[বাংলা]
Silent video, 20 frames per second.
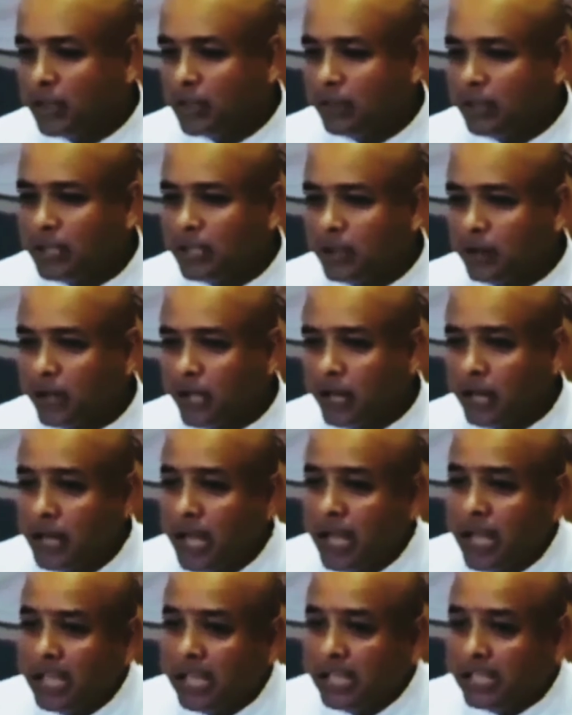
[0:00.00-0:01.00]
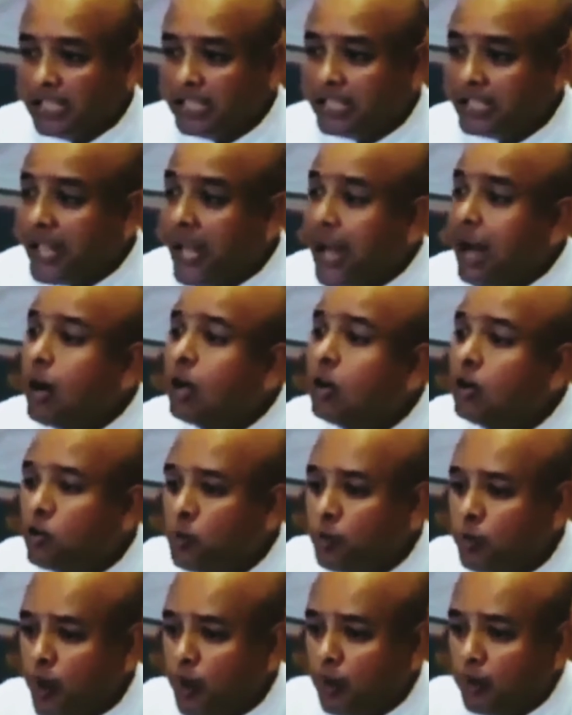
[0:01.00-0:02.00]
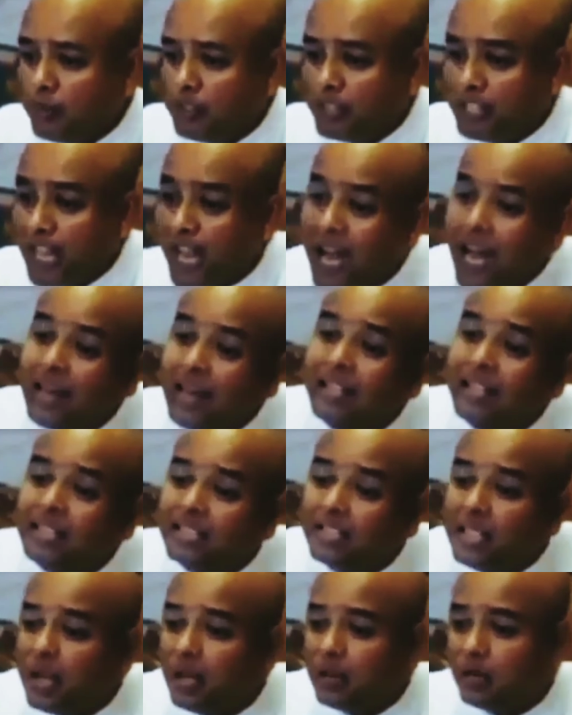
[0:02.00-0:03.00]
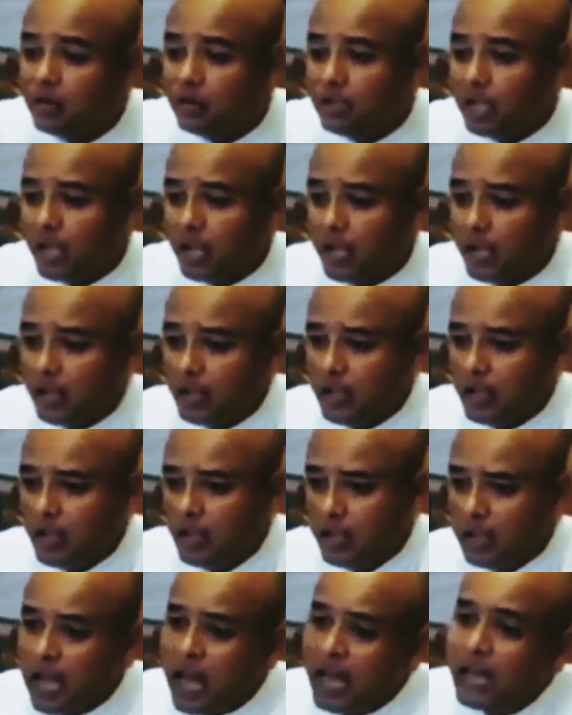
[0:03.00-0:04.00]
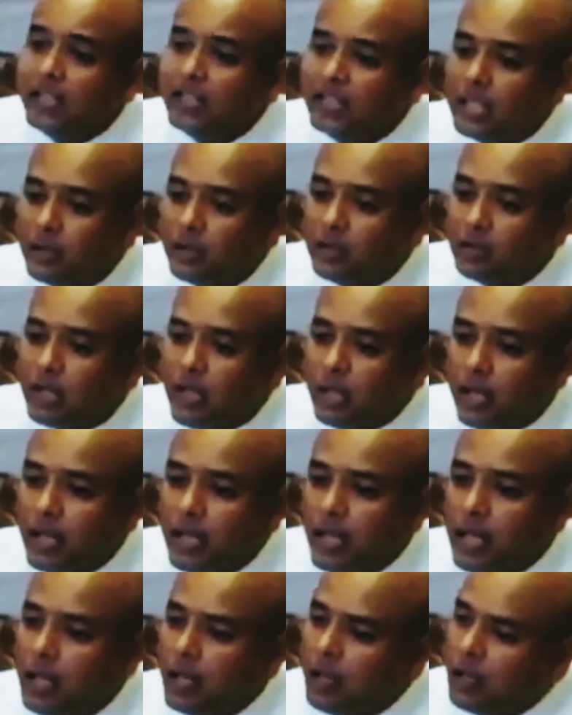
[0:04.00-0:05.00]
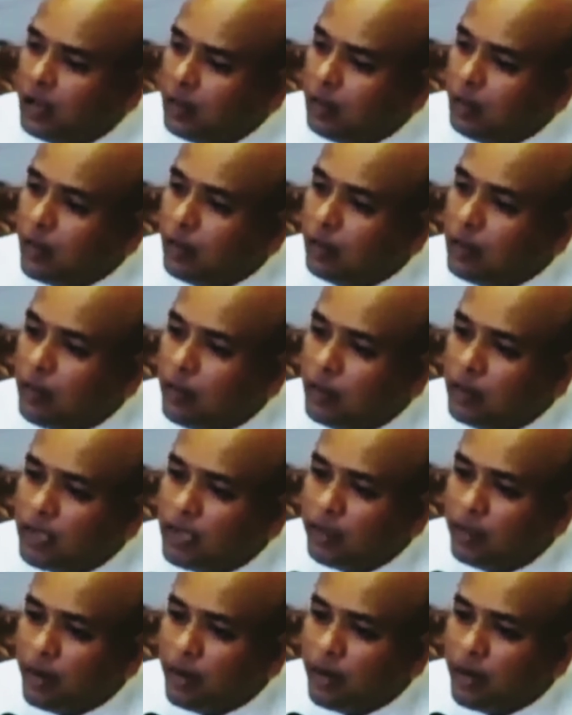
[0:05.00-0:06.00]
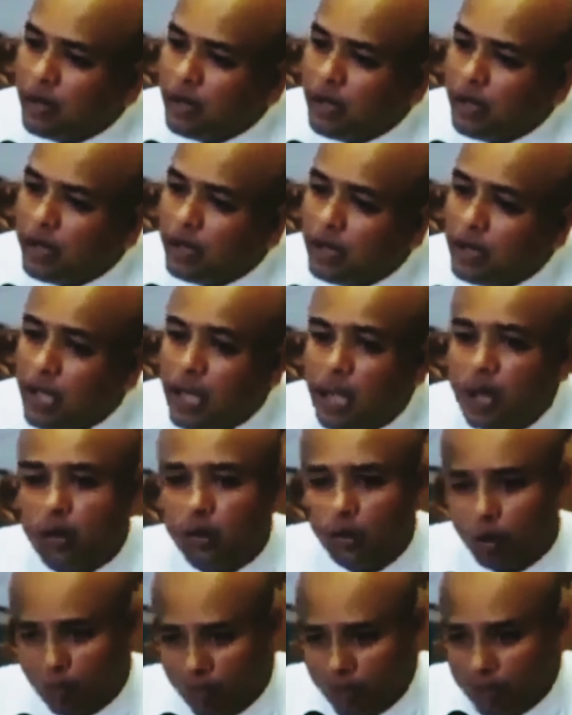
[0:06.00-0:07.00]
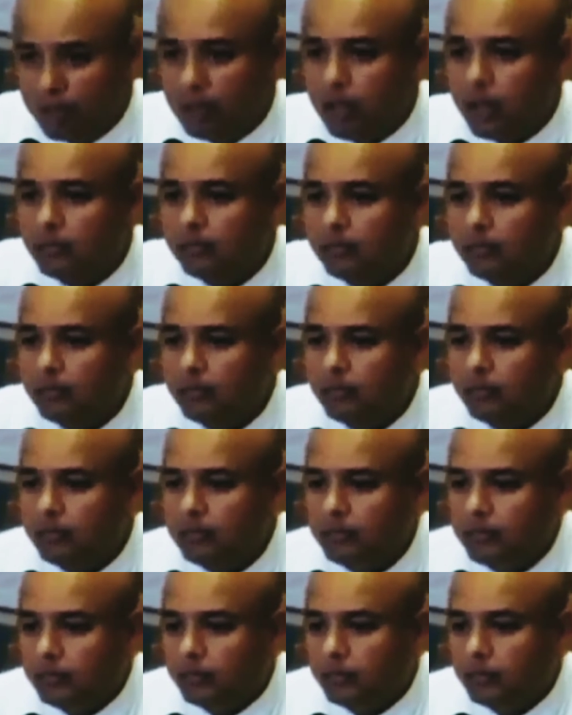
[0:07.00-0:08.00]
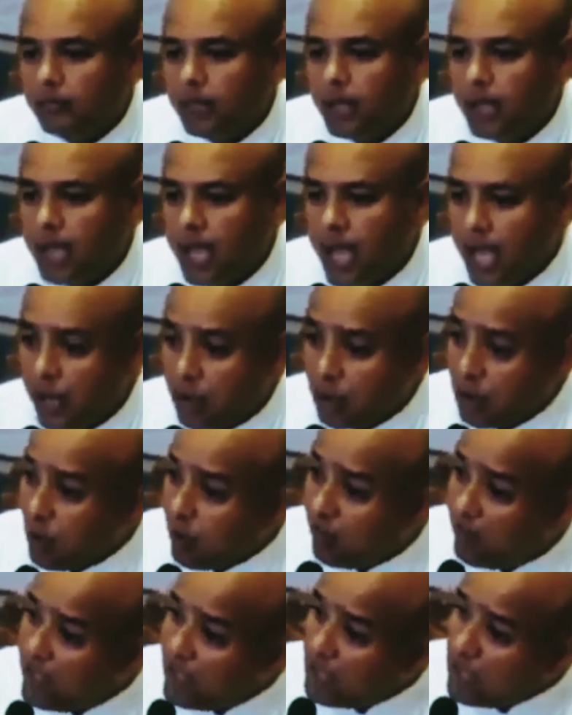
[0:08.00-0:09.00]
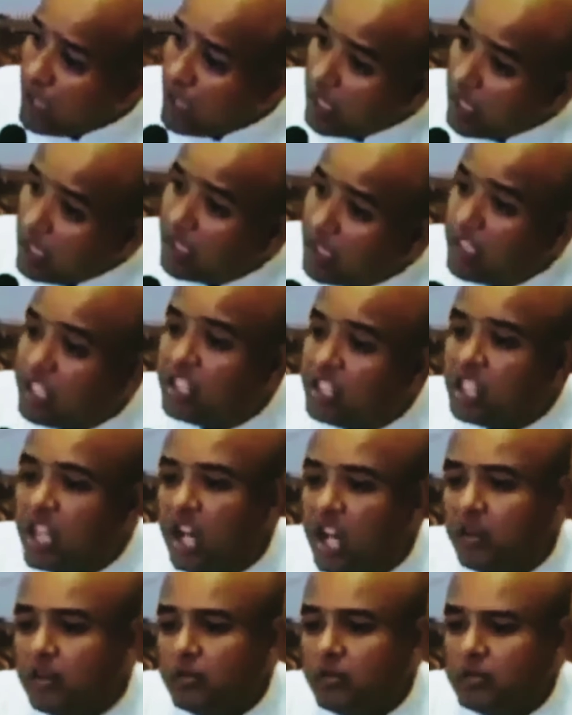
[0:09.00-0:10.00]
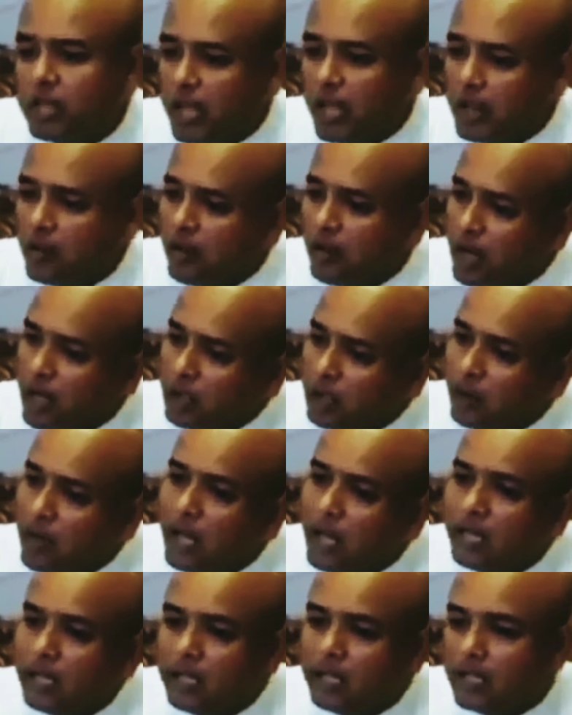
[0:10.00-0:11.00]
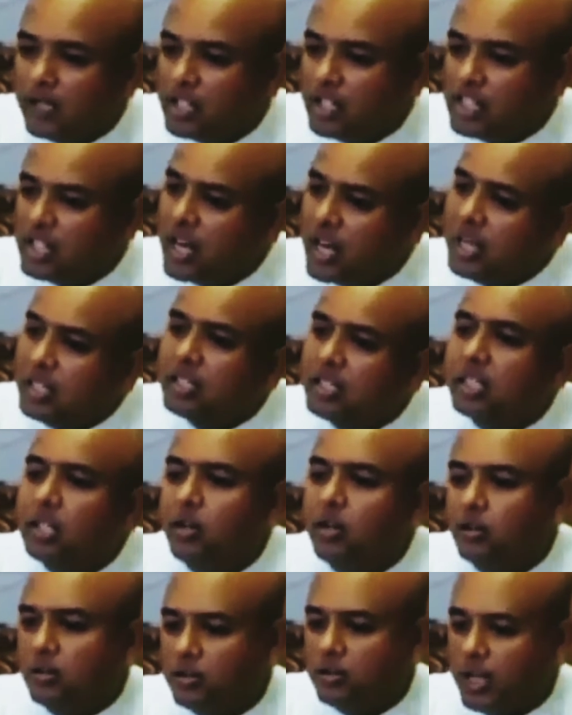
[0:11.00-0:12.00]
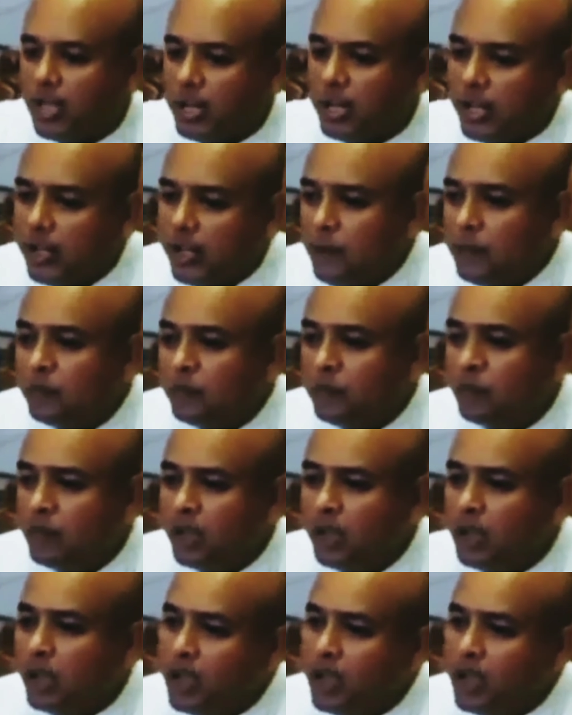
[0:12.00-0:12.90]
দুর্গা দেবী কি করেন ইচ্ছা অনুরূপম যার ইচ্ছা অনুসারে কার ইচ্ছা অনুসারে ব্রহ্মা বলছেন পরের লাইনে গোবিন্দম গোবিন্দের ইচ্ছা অনুসারে ভগবান কৃষ্ণের ইচ্ছা অনুসারে